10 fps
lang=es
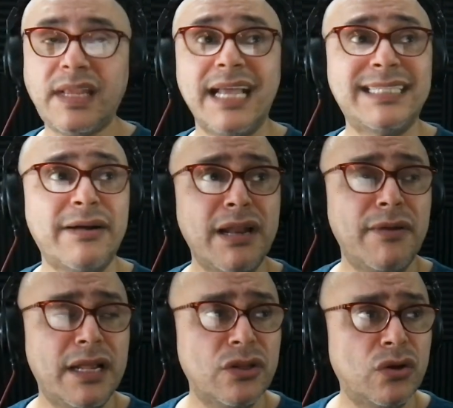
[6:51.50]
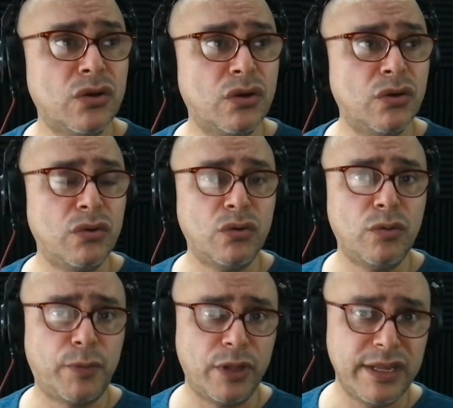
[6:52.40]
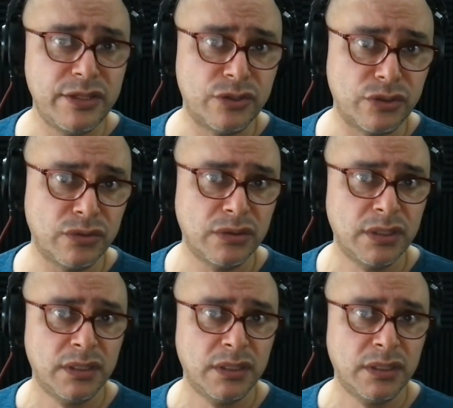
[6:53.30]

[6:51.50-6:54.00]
estaban hablando un grupo de indios, ¿no?